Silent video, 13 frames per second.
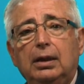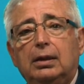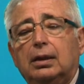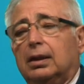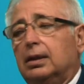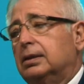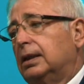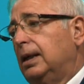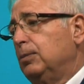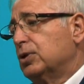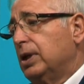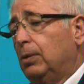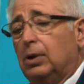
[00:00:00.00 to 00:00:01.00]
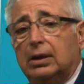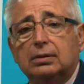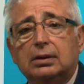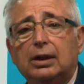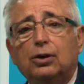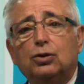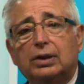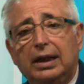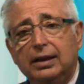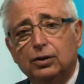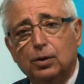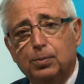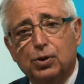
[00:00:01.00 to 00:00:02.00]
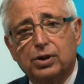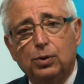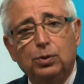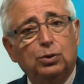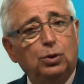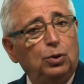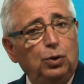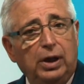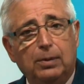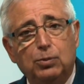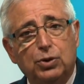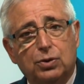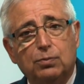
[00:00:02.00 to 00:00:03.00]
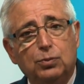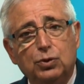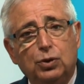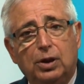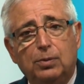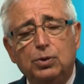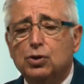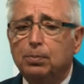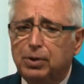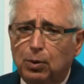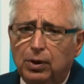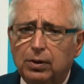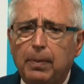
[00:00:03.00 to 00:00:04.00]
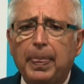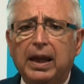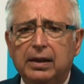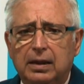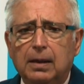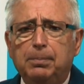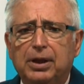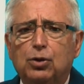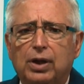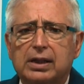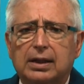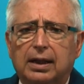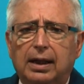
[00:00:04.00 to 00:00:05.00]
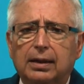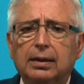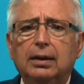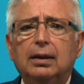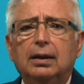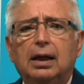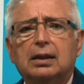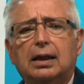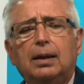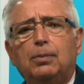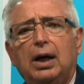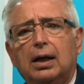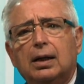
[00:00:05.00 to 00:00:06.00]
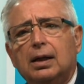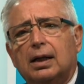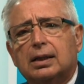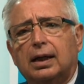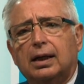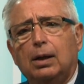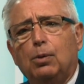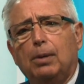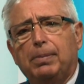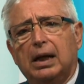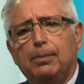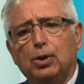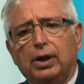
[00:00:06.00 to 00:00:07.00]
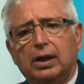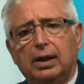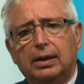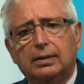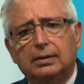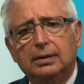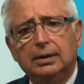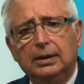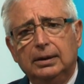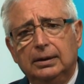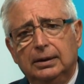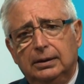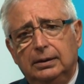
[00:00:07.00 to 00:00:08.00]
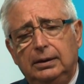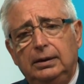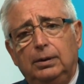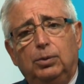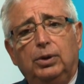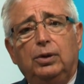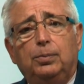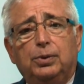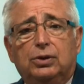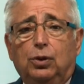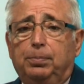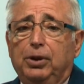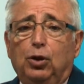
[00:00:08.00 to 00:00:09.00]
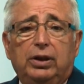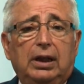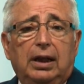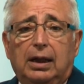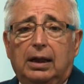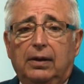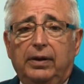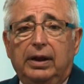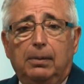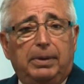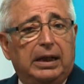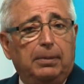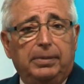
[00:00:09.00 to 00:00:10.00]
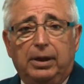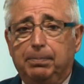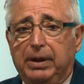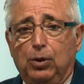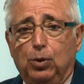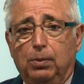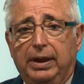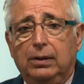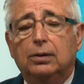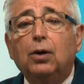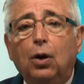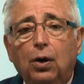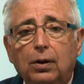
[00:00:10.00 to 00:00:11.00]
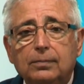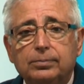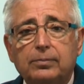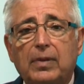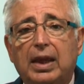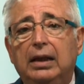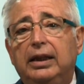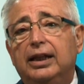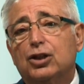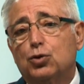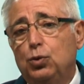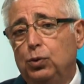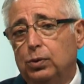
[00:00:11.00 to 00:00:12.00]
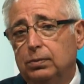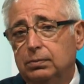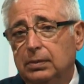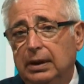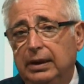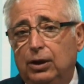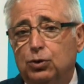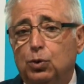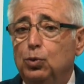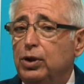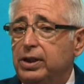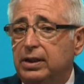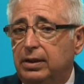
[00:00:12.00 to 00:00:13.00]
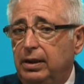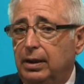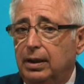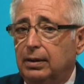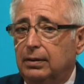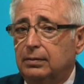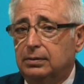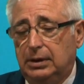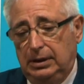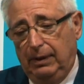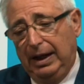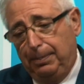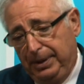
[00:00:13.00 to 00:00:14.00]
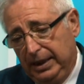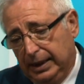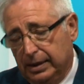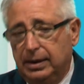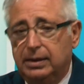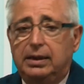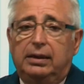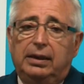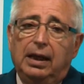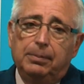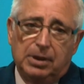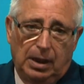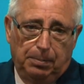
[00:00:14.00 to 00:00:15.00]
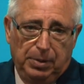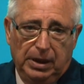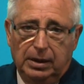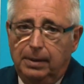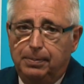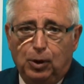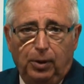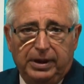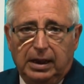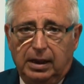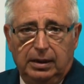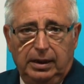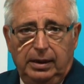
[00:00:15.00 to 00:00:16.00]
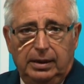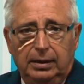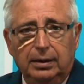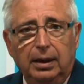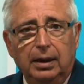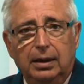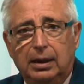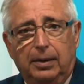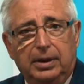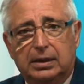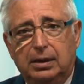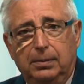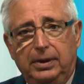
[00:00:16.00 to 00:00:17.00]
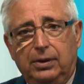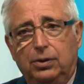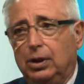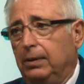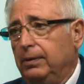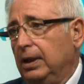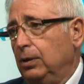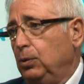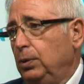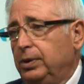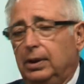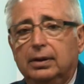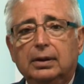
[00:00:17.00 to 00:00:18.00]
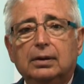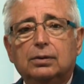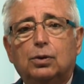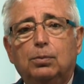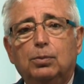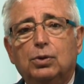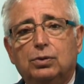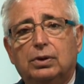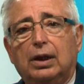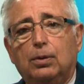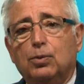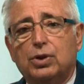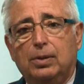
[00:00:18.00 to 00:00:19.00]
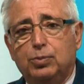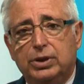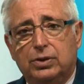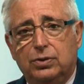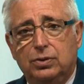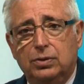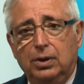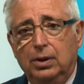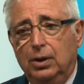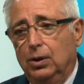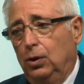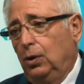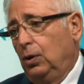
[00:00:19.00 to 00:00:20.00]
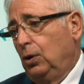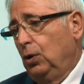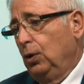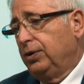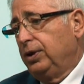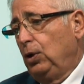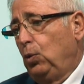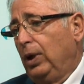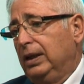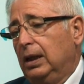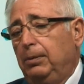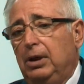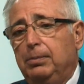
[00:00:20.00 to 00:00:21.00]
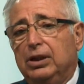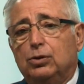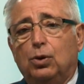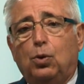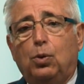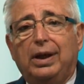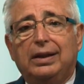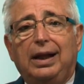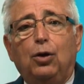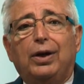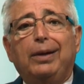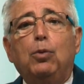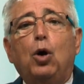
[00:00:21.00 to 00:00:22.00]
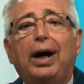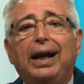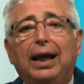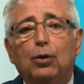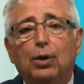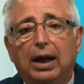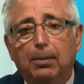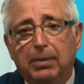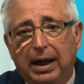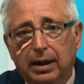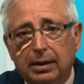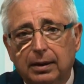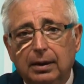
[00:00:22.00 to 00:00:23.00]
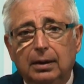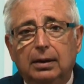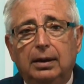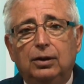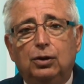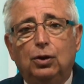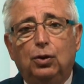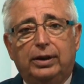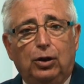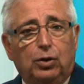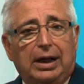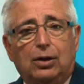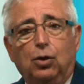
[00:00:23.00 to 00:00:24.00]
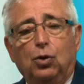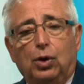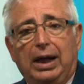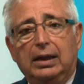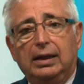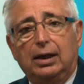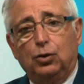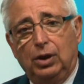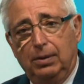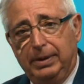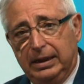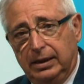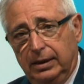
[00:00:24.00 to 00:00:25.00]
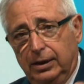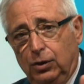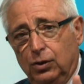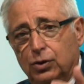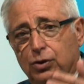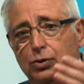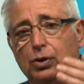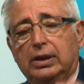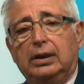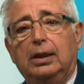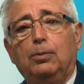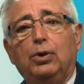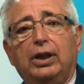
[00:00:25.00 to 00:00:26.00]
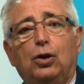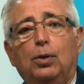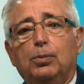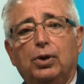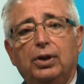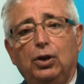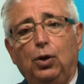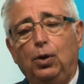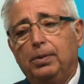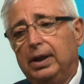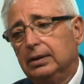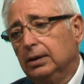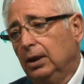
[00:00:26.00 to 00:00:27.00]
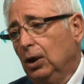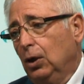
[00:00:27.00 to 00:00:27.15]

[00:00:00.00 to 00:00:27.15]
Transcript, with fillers: y, sacamos agua, salieron tres litros por segundo, no era mucho, no era mucho pero bueno, ya empezó a sacar, a sacar, a sacar agua para poder regar. Y bueno, pues los pinos no tienen nada que ver, el parque periurbano. O el dique sur. El dique sur no existía. Existían las piedras, sí existían pues, las piedras, pero no había carretera, y había servicio, no había luz, tal como se ha puesto. O, los 50.000 metros cuadrados que hemos ganado al mar, en todo lo que es Colorada, con el vertedero nosotros que tenemos de escombro de obras,